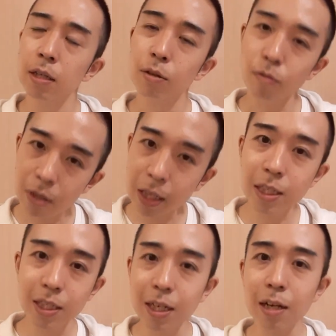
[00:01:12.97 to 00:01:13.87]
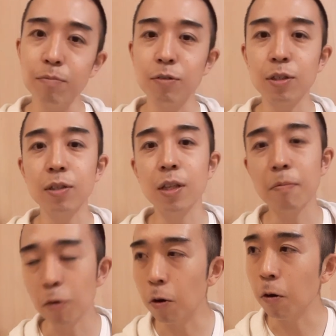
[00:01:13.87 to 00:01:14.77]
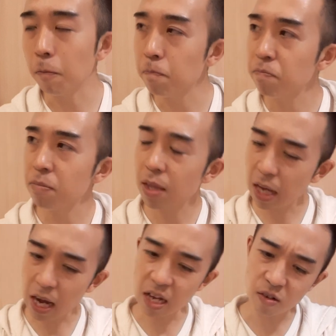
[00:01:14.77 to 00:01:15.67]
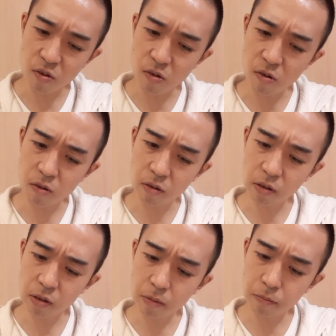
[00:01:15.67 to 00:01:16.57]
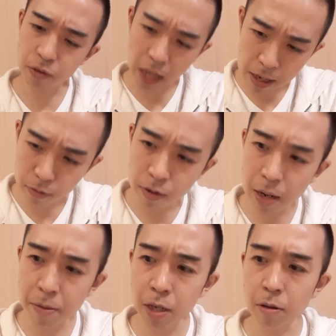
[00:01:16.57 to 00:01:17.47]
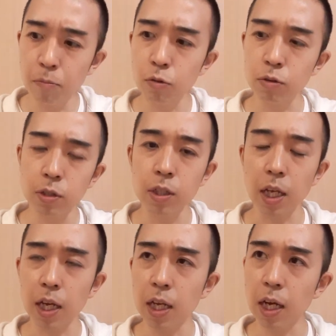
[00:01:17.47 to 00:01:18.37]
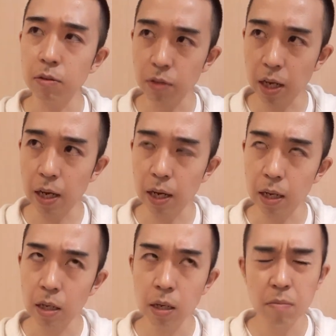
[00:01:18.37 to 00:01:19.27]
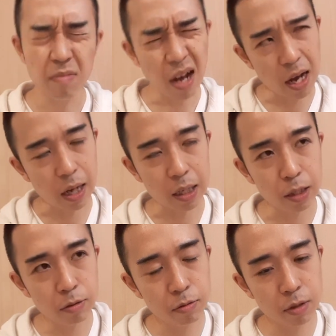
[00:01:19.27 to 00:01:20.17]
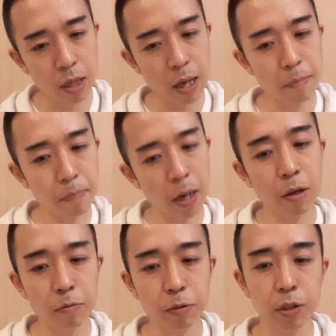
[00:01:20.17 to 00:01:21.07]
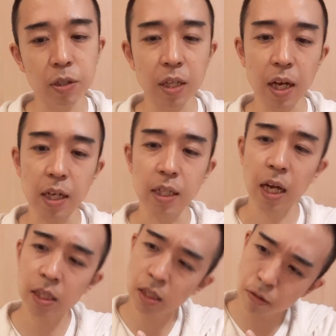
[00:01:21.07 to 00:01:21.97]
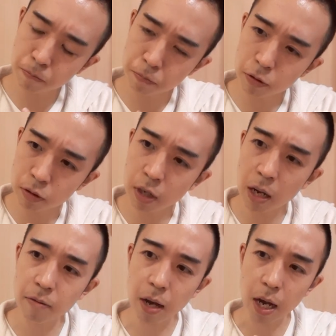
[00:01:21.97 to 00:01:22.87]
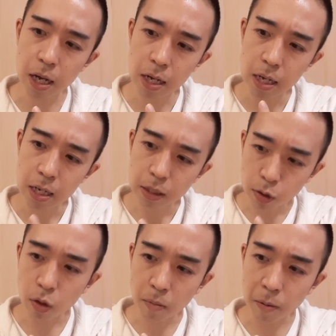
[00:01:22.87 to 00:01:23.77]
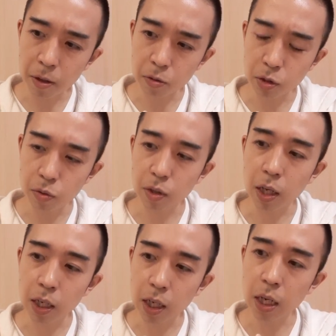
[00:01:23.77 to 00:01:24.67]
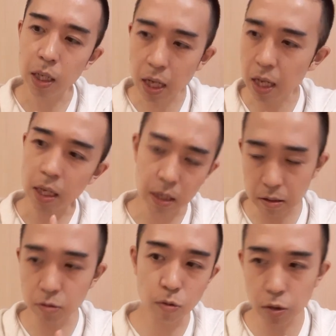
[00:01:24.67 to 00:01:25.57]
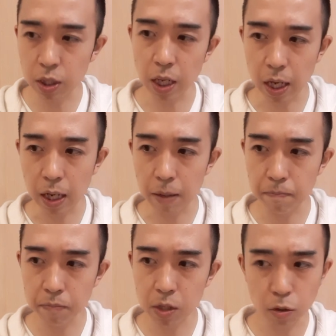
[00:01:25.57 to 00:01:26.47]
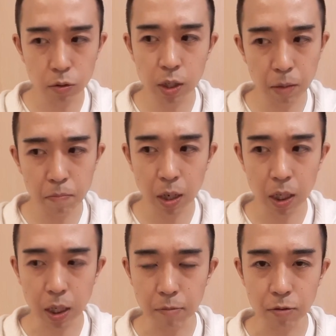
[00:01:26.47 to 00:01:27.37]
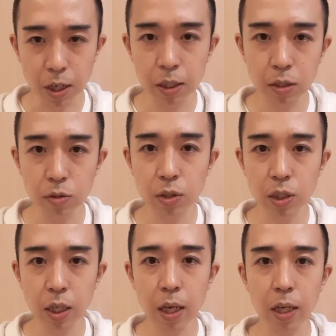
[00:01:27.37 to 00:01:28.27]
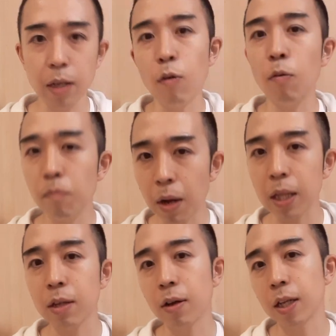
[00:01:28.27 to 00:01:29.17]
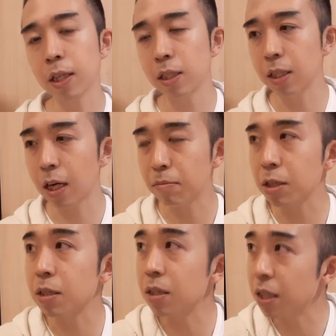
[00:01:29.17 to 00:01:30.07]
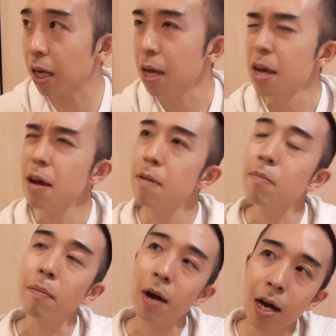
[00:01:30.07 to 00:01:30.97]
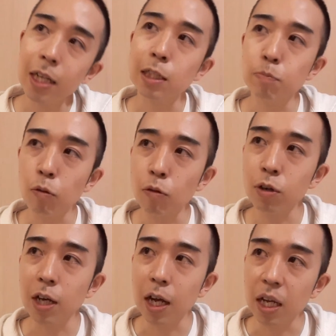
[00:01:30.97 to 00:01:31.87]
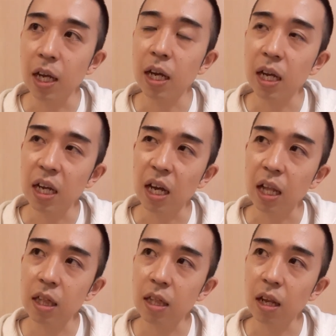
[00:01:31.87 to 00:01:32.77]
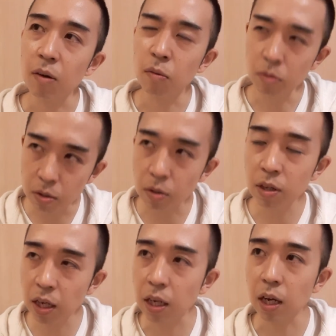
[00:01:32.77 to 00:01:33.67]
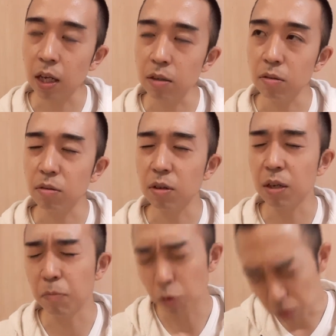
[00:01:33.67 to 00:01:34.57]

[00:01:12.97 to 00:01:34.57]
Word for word: どんなにしっかり結んでも、あの、舞台裏までは僕ついていけないので、まあ、言うてパレを結んでから30分ぐらいはそのままの状態でね、で、動いて、直前まで多分練習して、で、本番という形になりますんで、まあ、万が一ポロリがね、あったら本当に嫌だなということでね、本